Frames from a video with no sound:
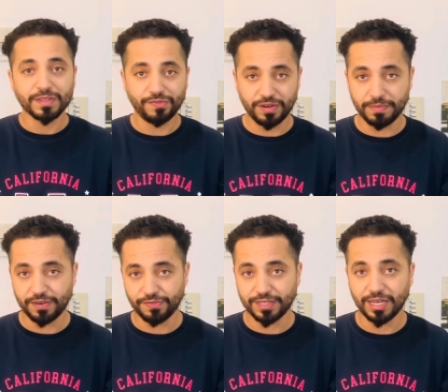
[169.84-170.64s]
في
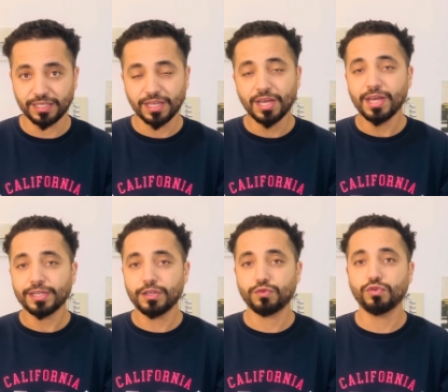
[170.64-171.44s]
الملف ديالك
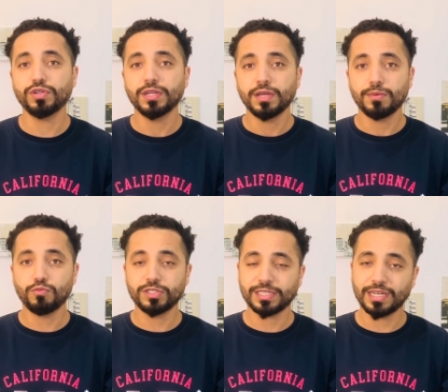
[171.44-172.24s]
كيكون
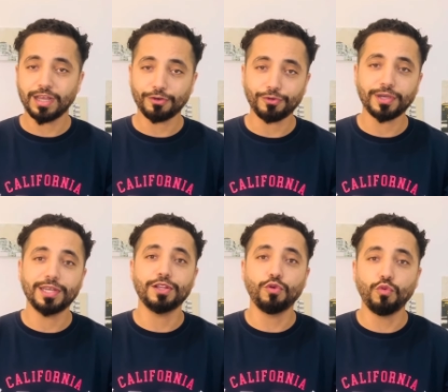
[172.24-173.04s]
مشكل اخر
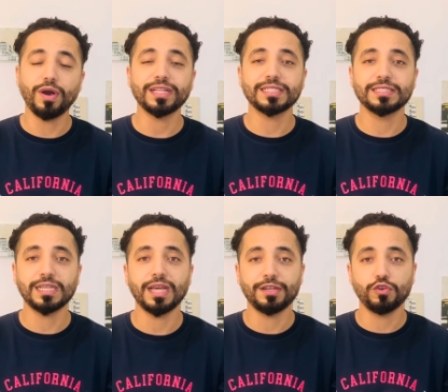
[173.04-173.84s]
اللي هو
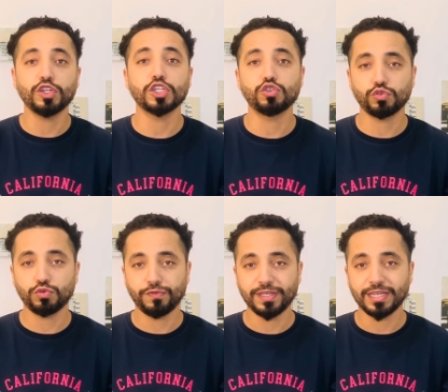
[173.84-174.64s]
ديال انه
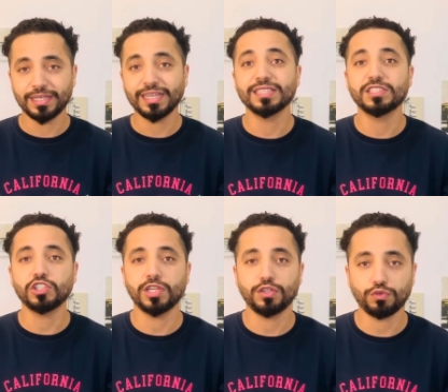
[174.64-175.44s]
كيشكوا فيك انك انت
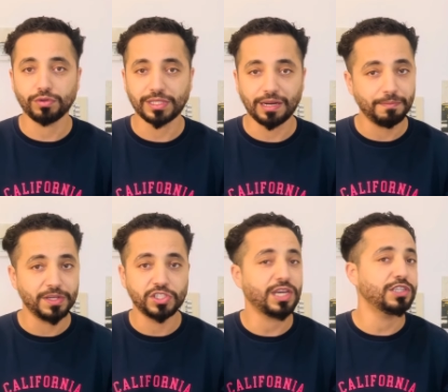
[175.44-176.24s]
شاري الكونطرا
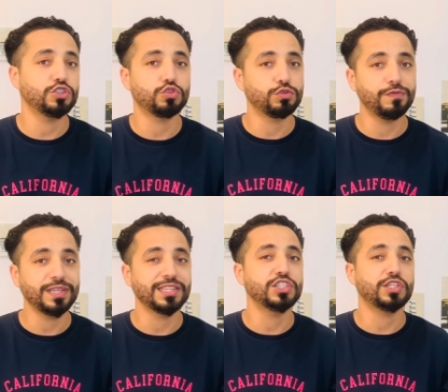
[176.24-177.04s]
ماشي غادي يشكوا
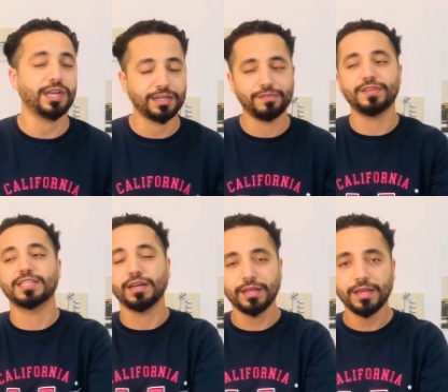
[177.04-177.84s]
فيك غادي تحرق
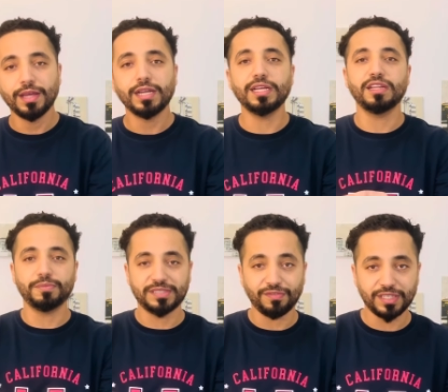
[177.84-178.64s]
الفيزا لان
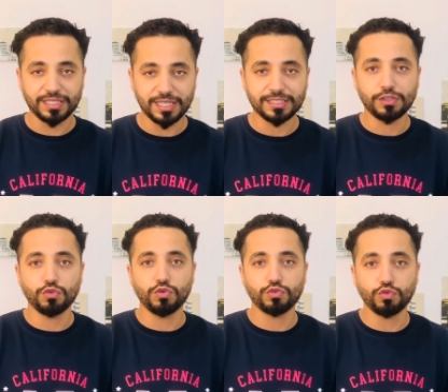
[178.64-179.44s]
بزاف ديال الناس
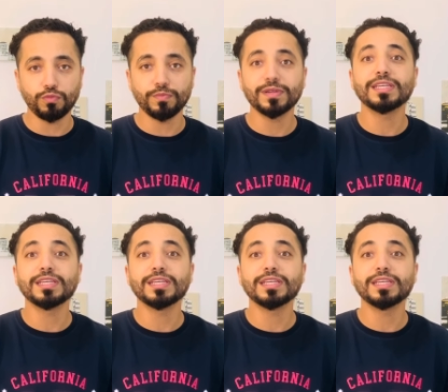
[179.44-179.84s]
كيقولوا لكم